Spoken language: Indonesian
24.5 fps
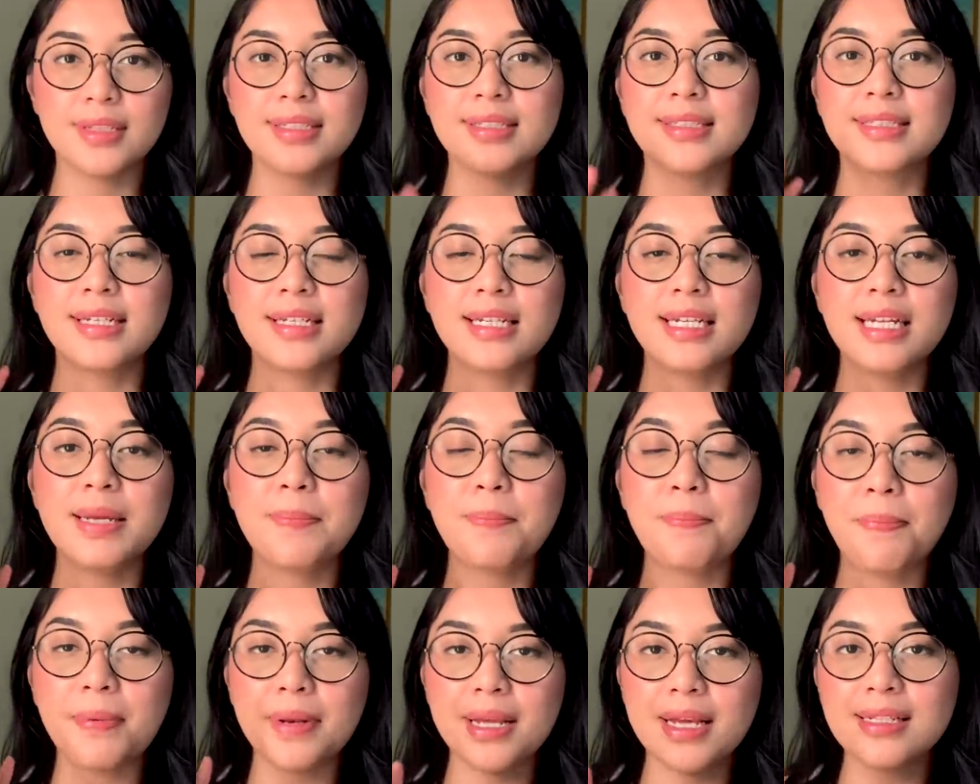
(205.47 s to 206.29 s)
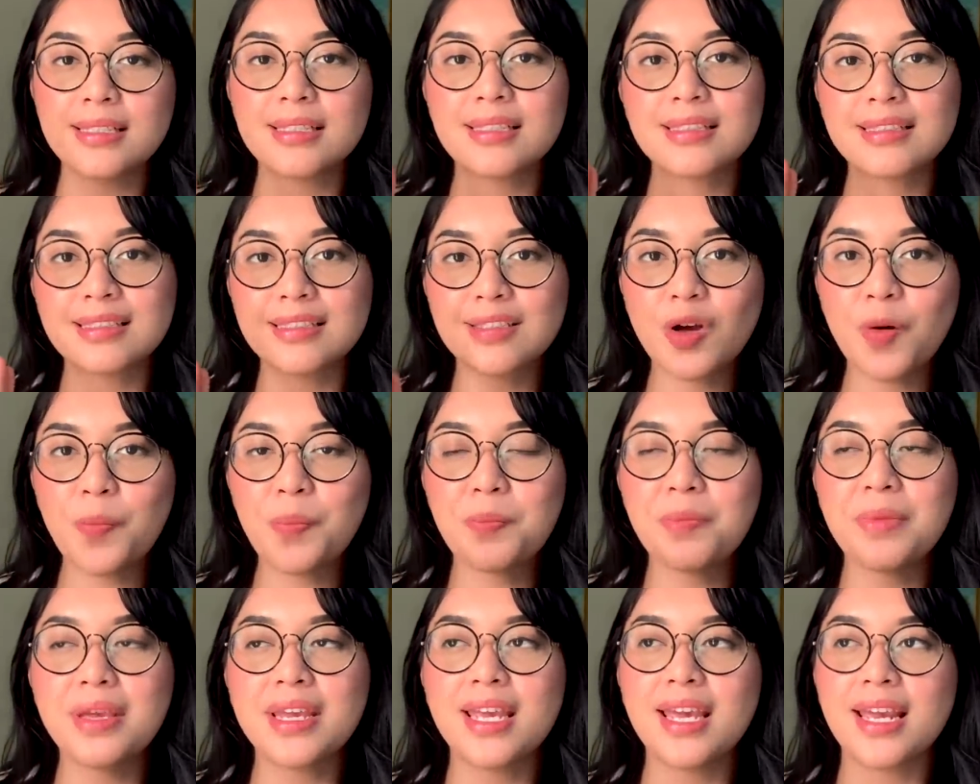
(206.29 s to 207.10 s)
Jadi please
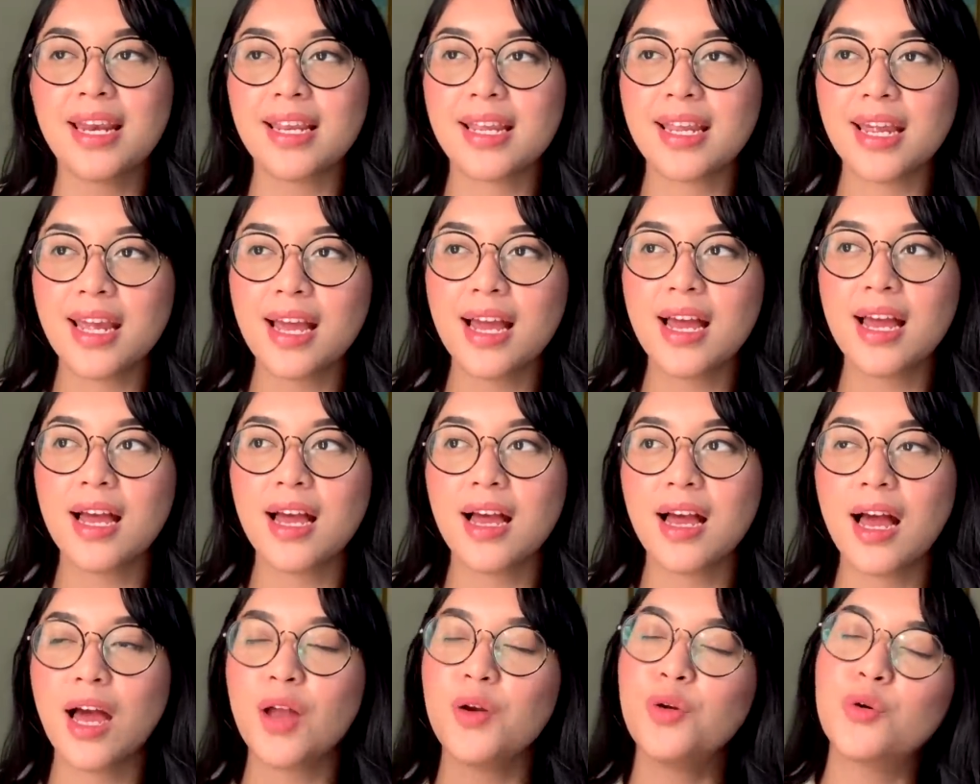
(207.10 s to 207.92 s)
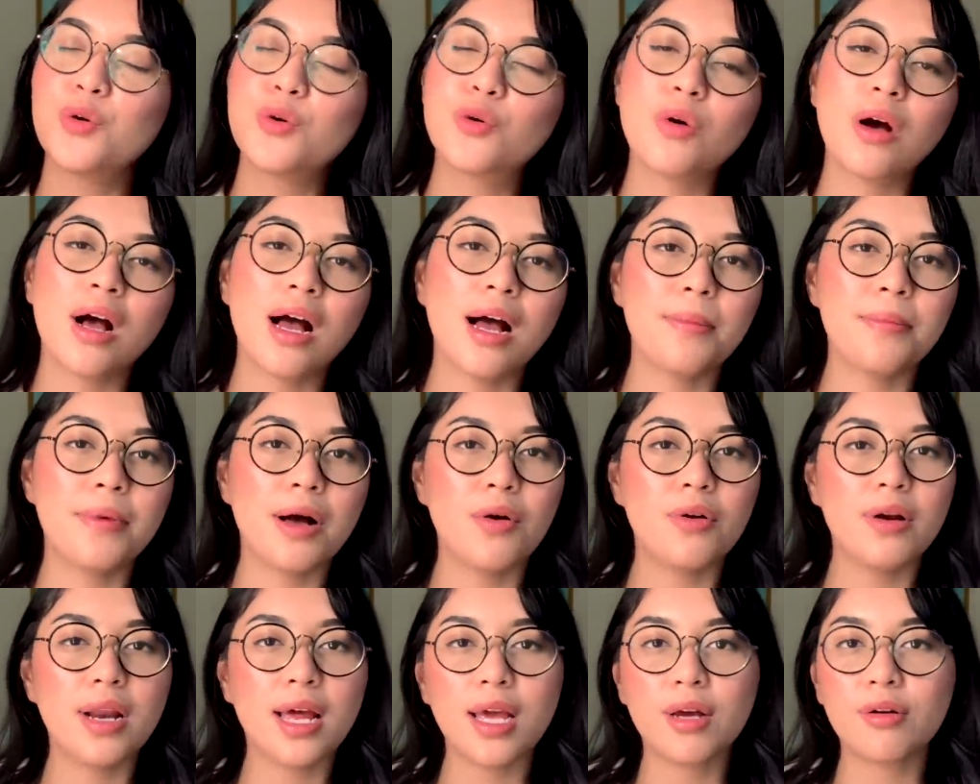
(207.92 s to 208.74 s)
stop mikirnya, aduh gue gak
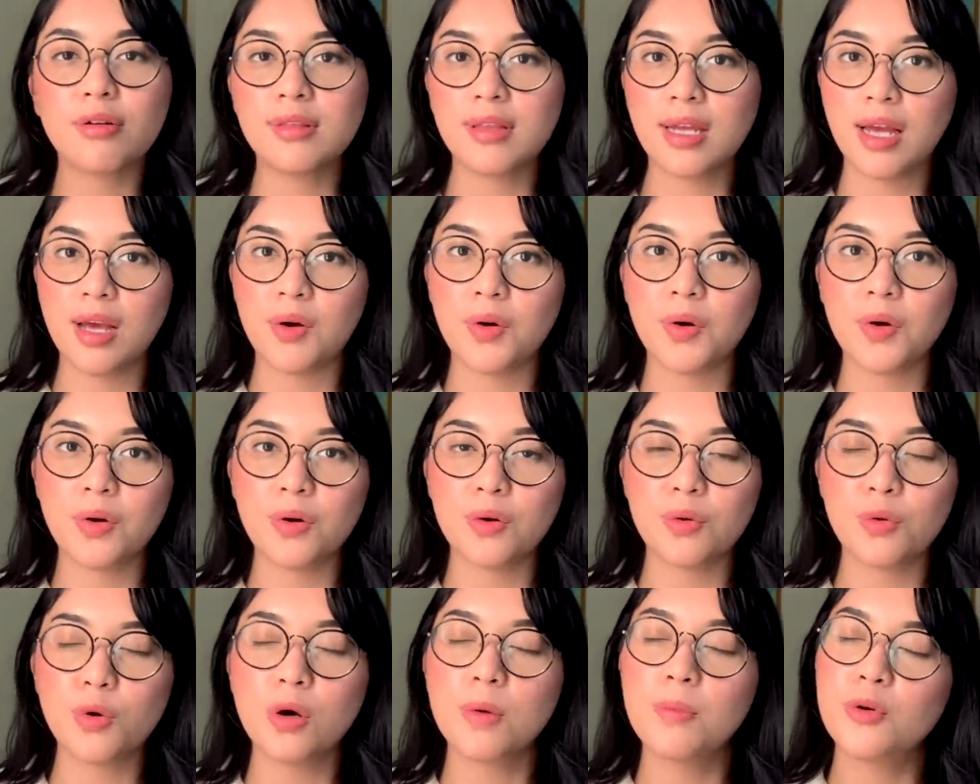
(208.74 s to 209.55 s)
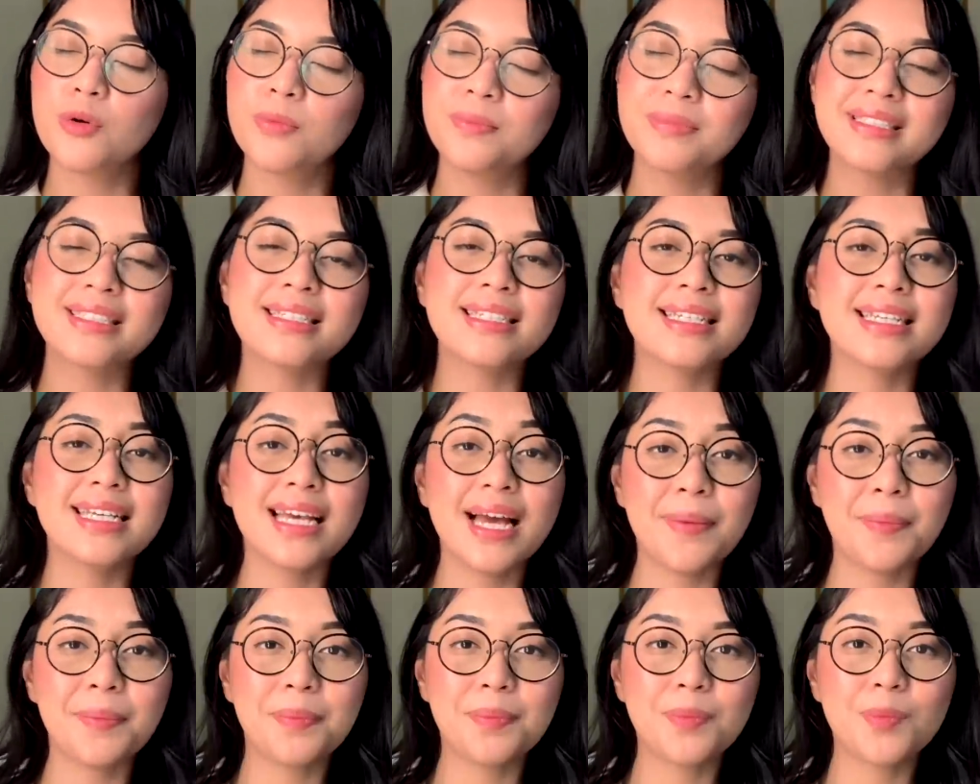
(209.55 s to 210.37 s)
mau lah ikut TO, gue belum
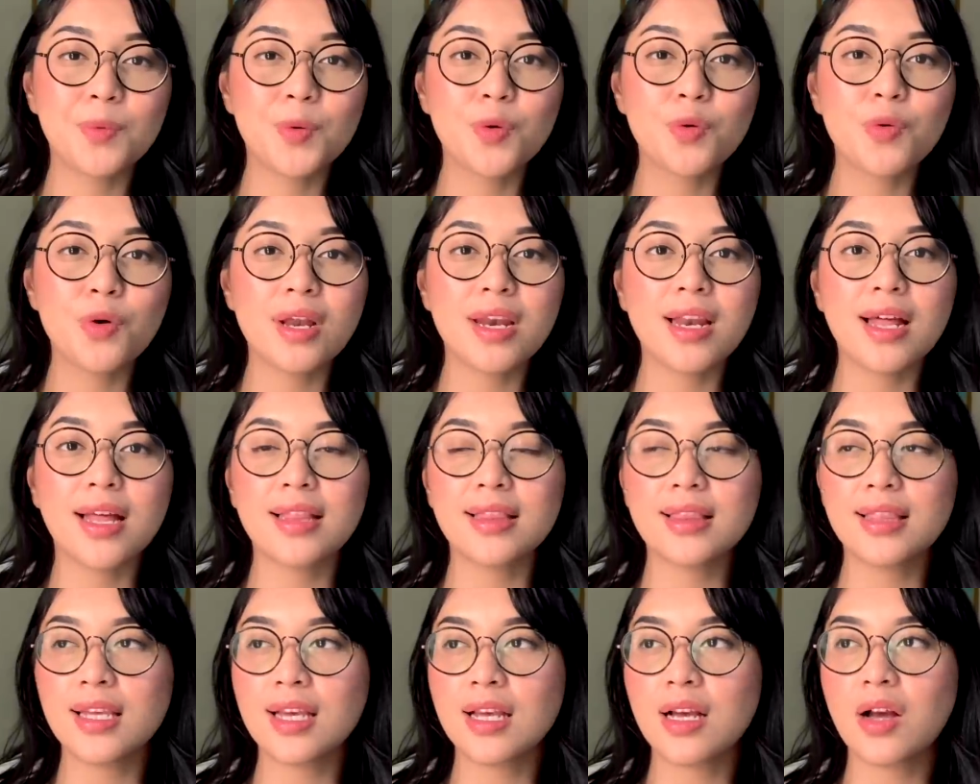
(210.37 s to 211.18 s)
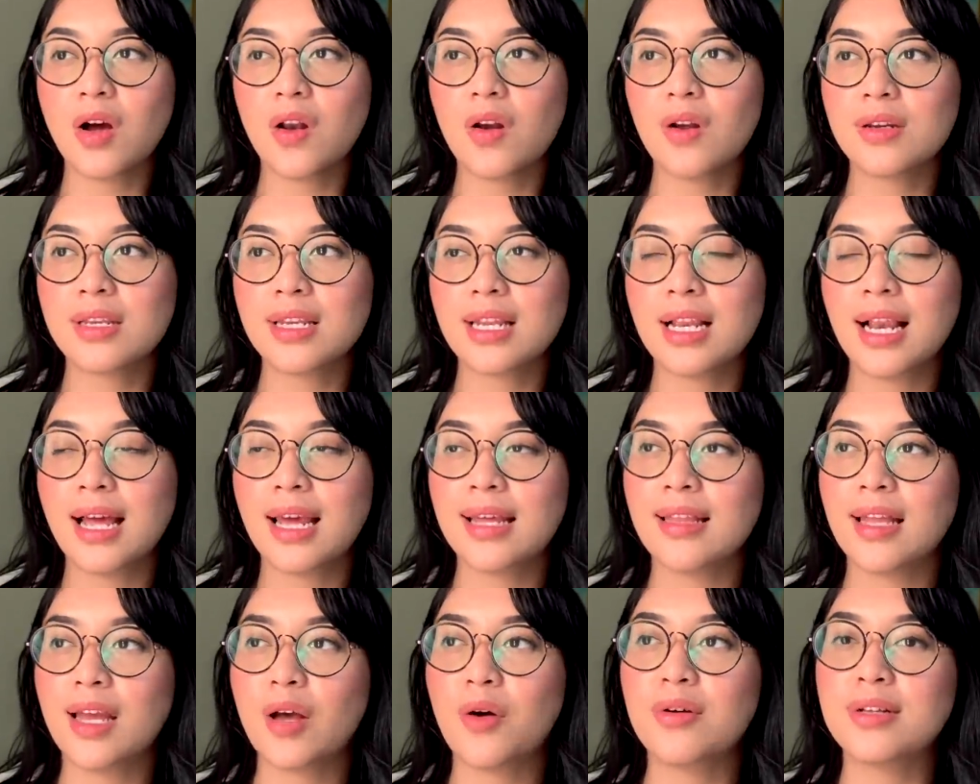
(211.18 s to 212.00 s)
siap, gue nanti kalau
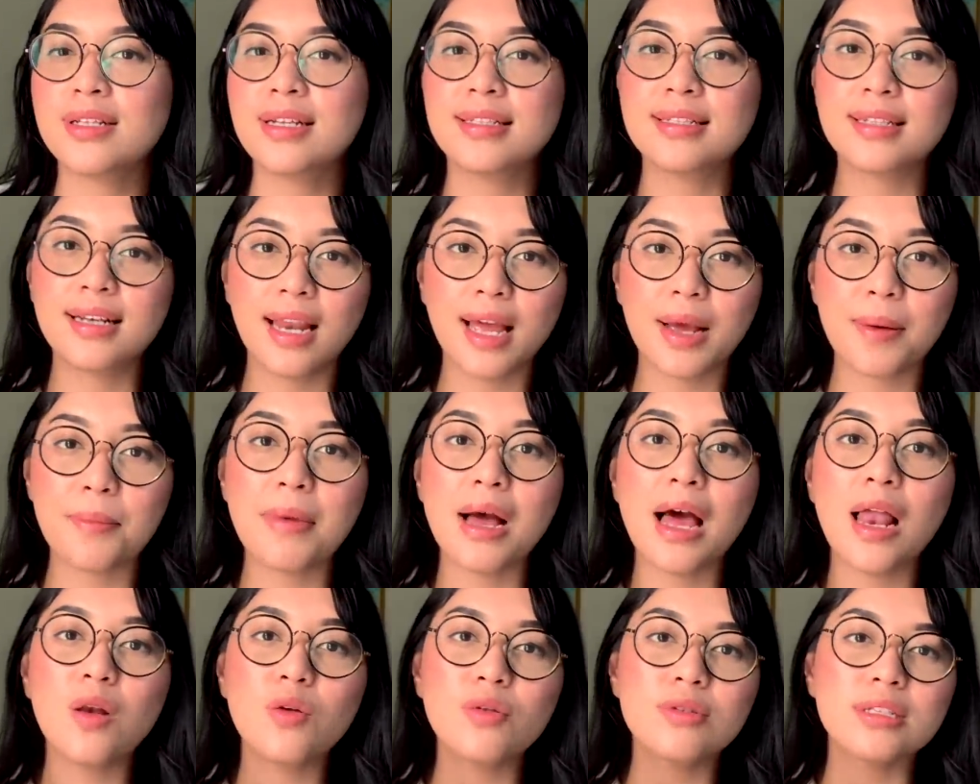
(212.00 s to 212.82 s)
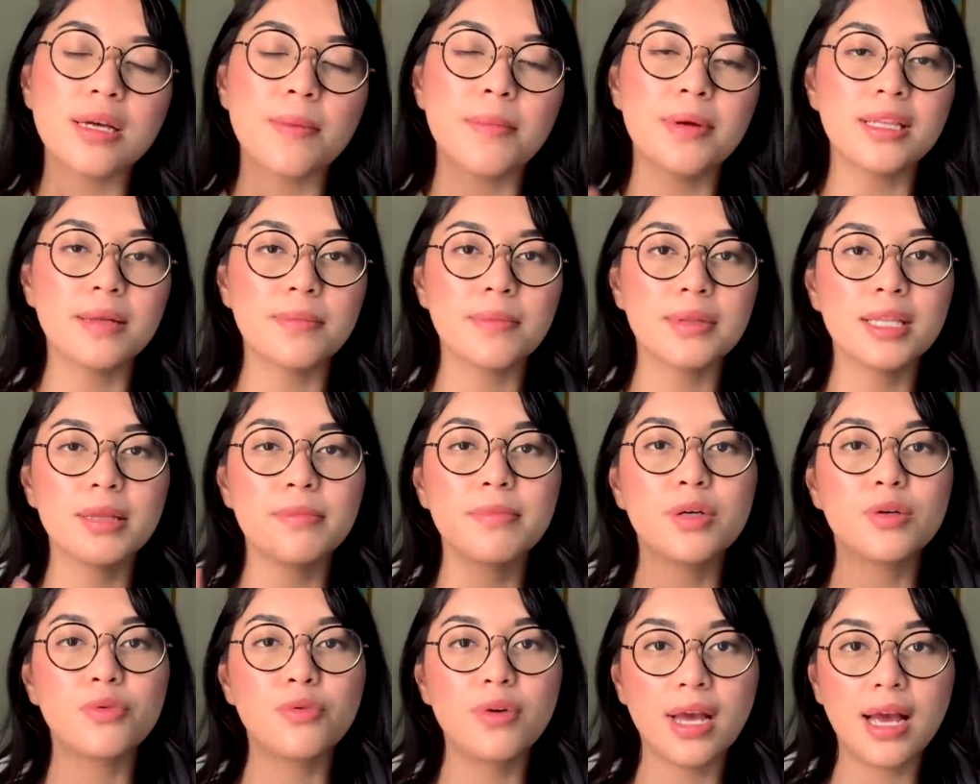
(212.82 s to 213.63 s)
nilai TO-nya jelek malu sama
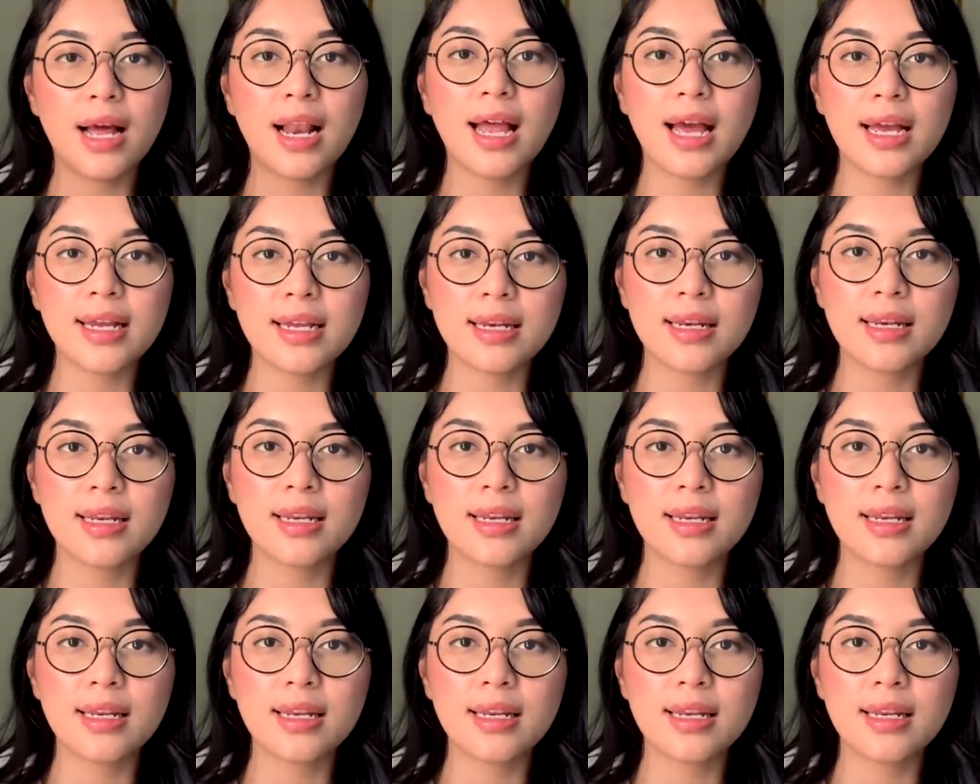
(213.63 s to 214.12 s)
teman-teman gue yang lain.